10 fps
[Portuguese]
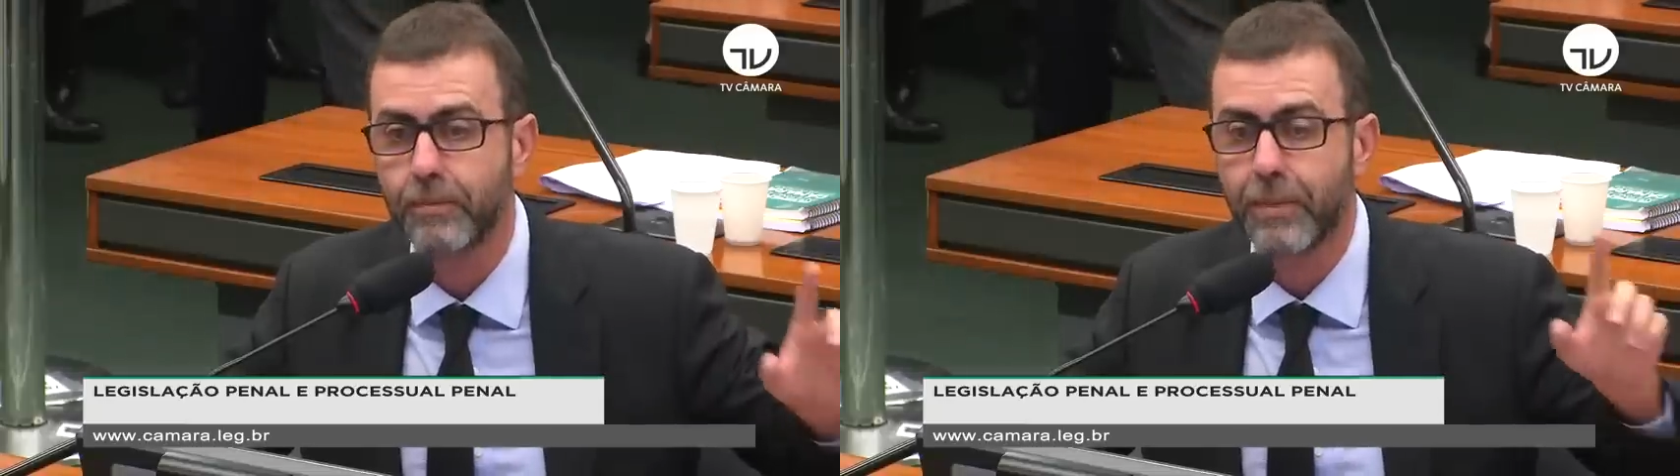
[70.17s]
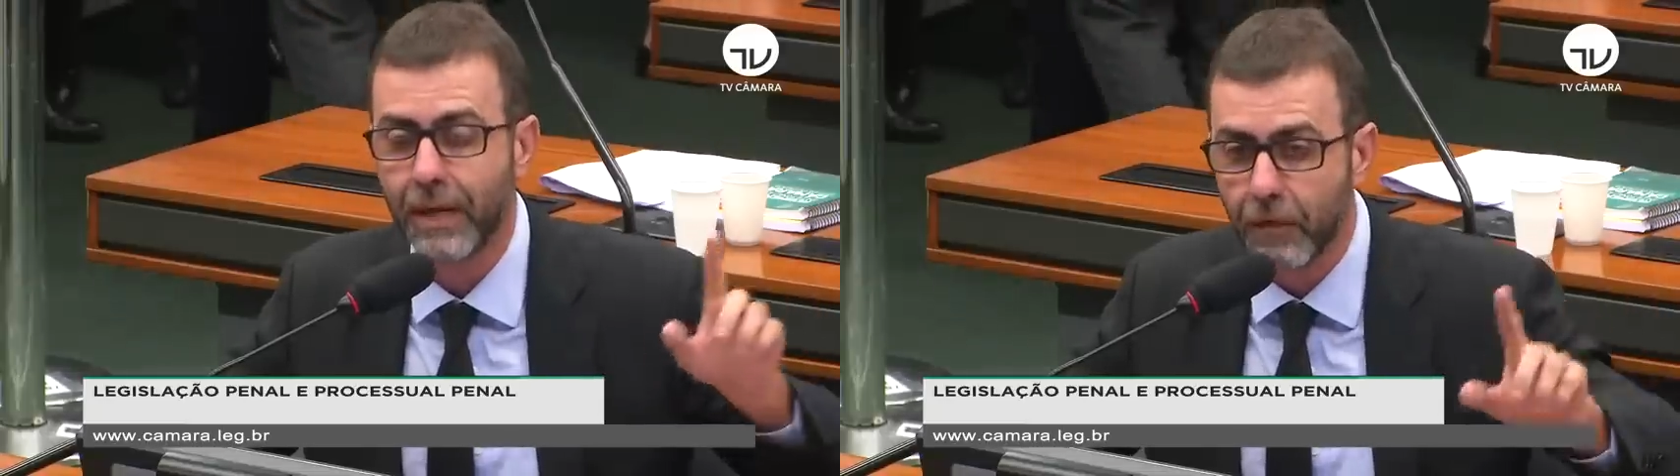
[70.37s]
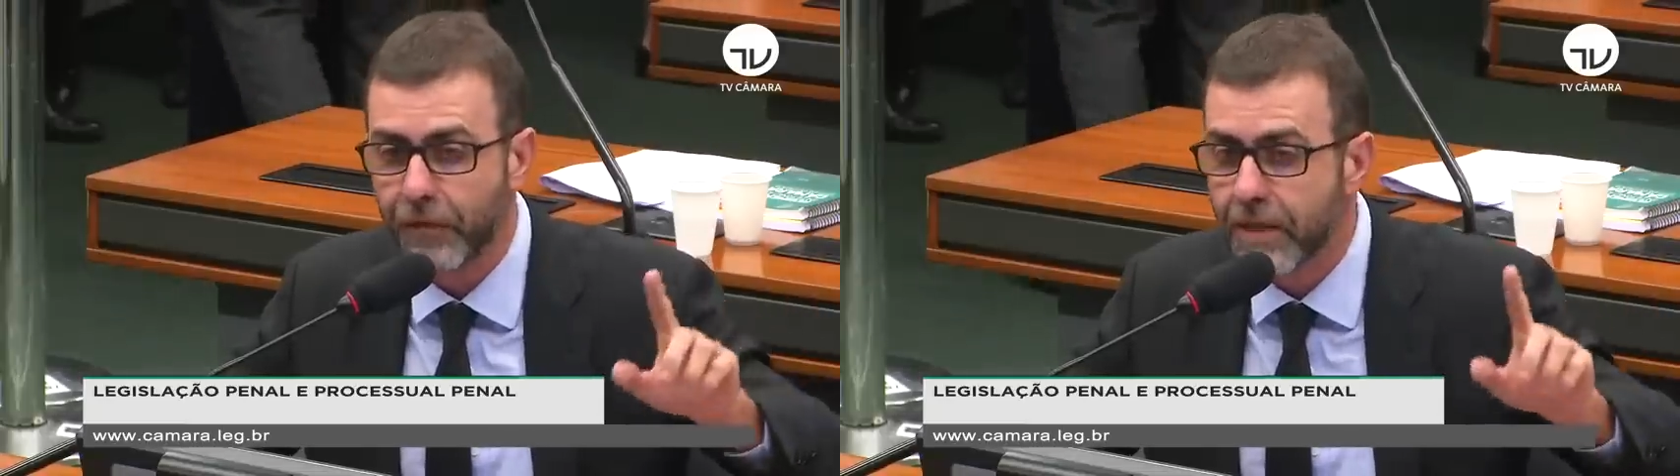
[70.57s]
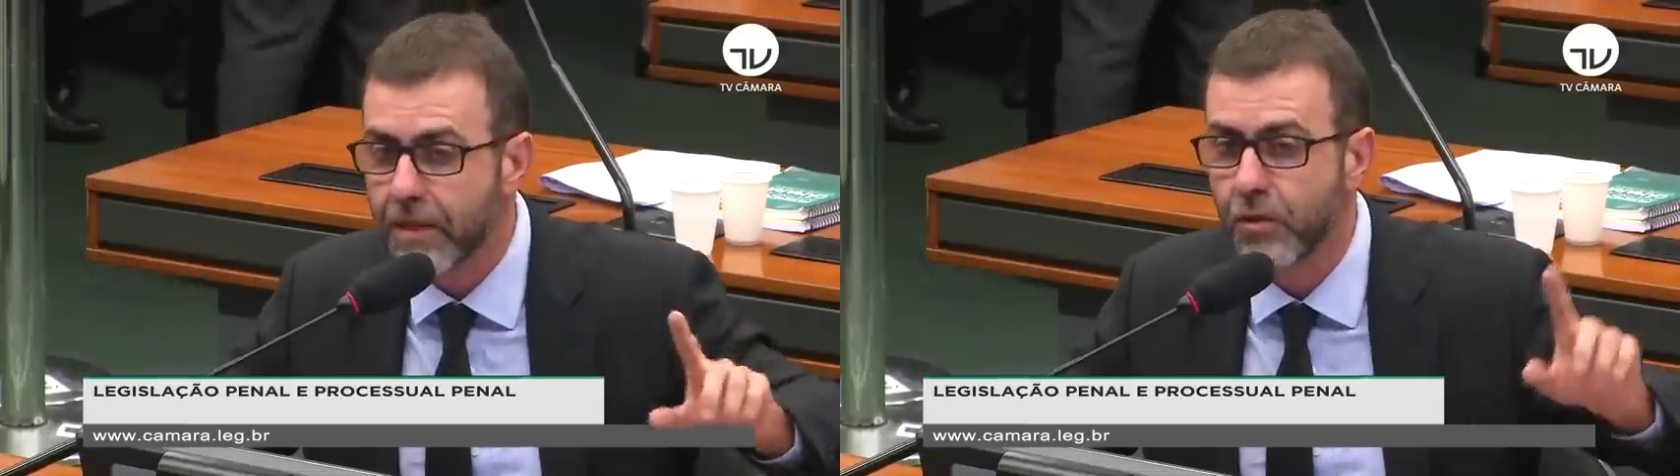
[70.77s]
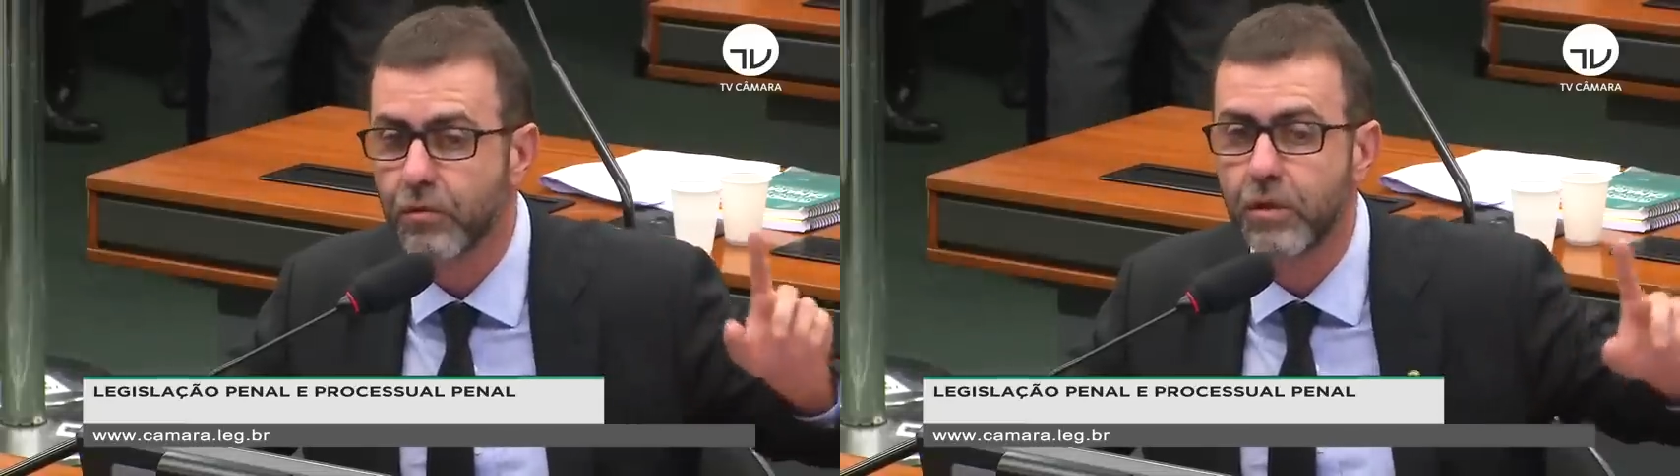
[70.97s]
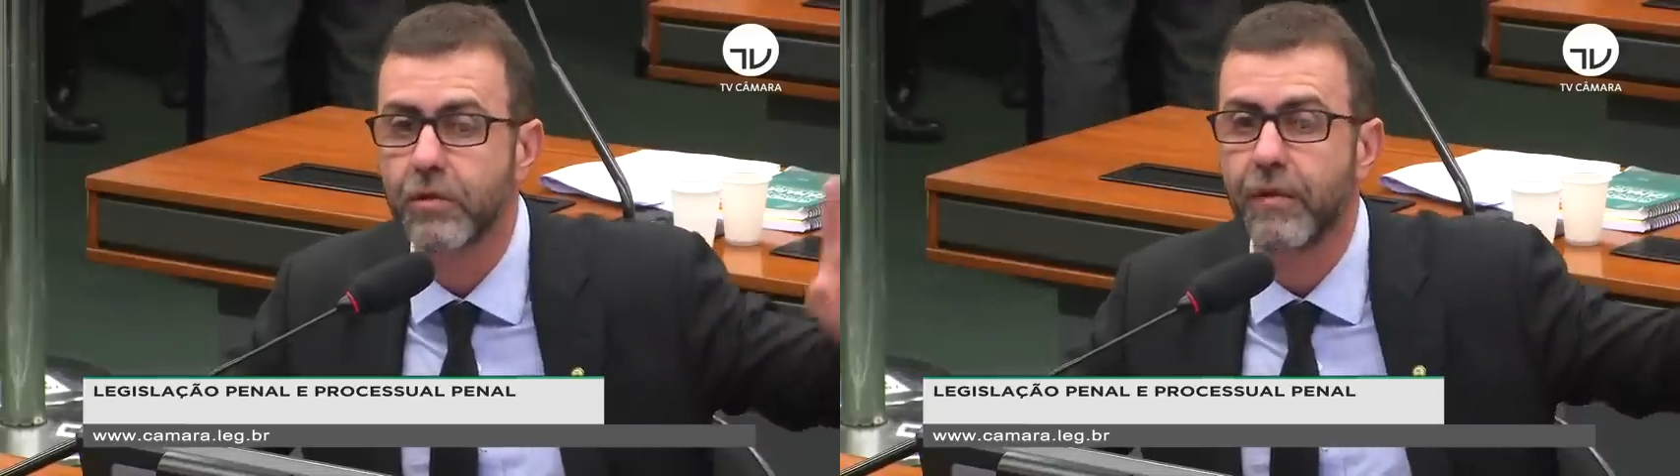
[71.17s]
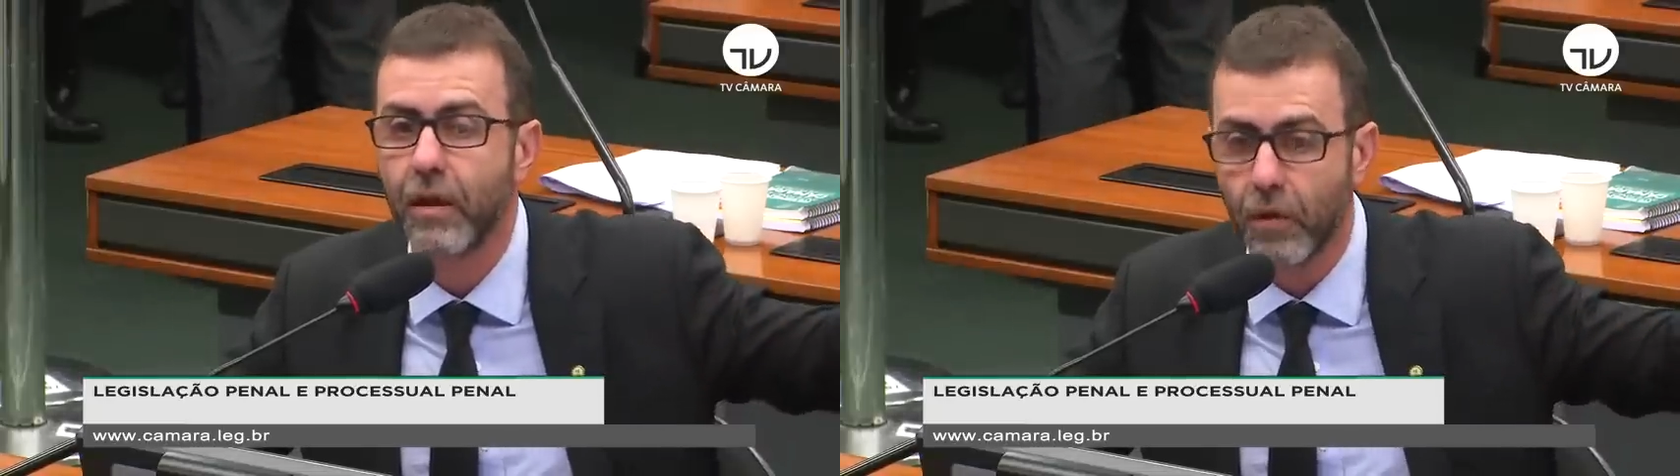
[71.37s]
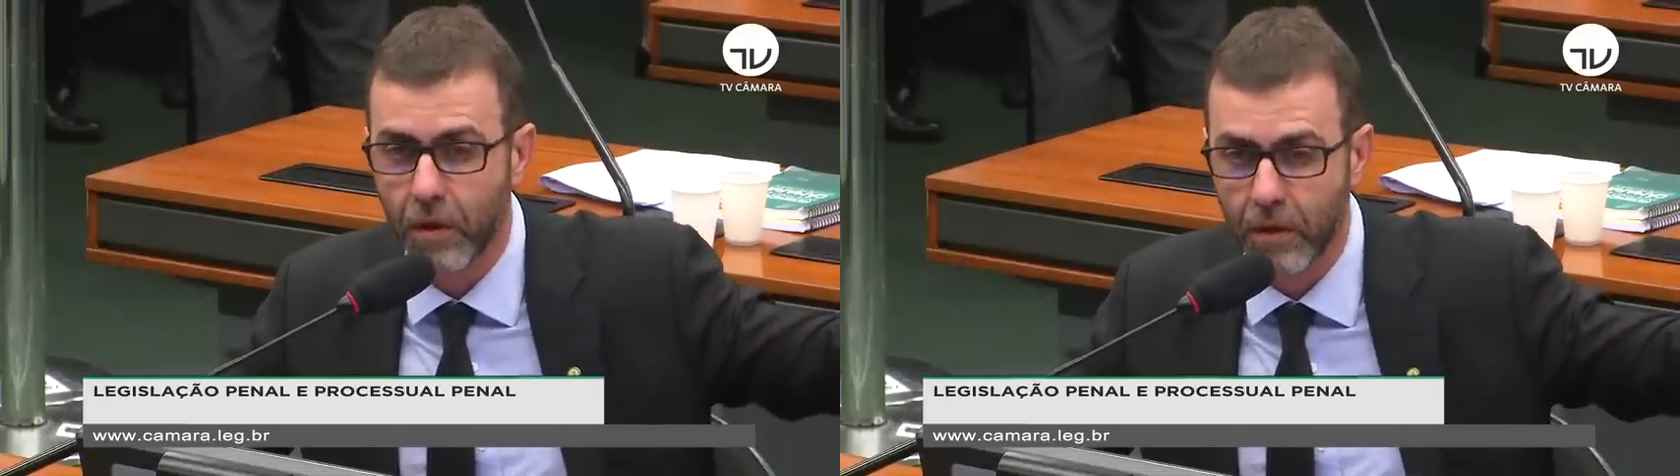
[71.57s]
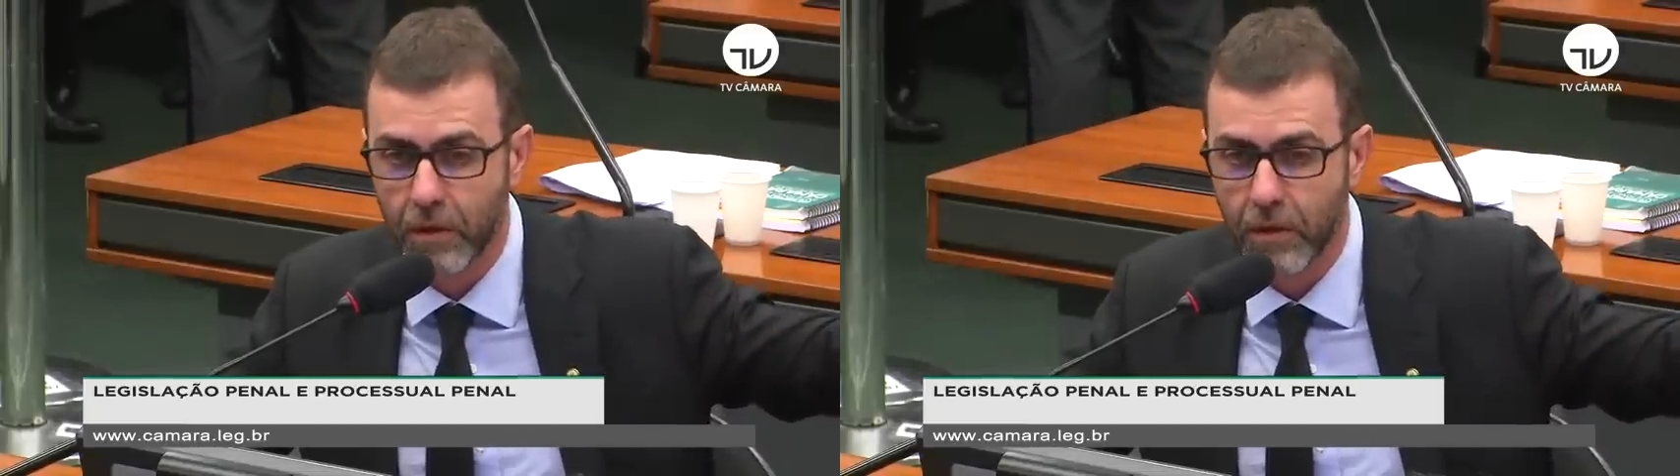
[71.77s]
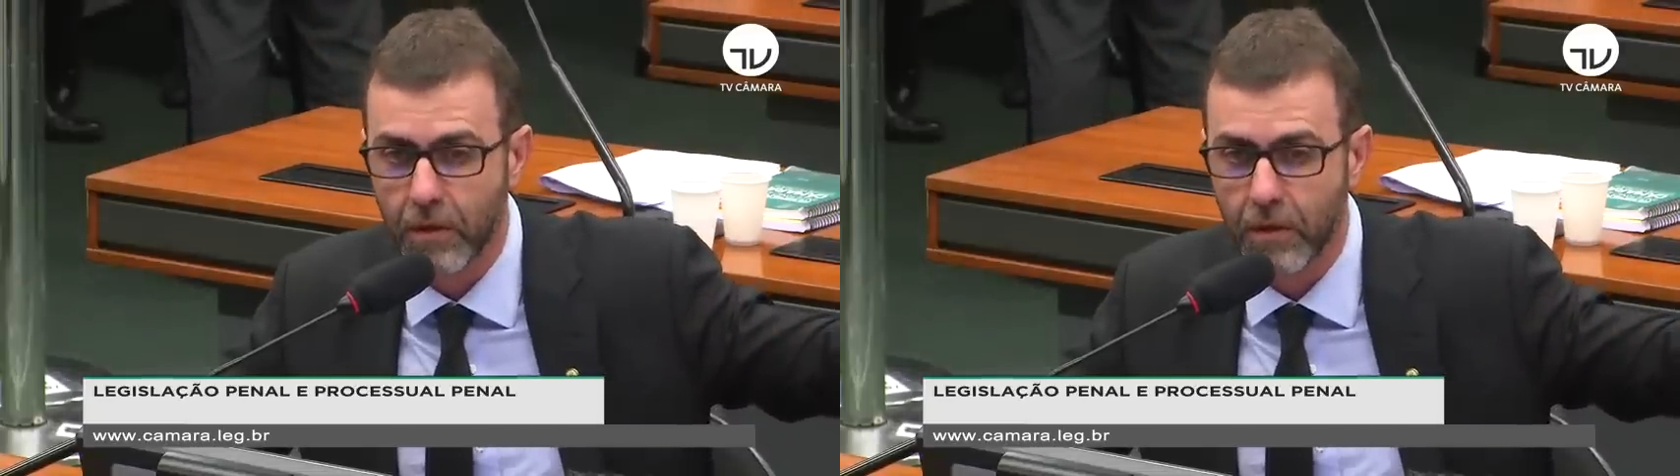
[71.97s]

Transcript: para não fazer juízo de valor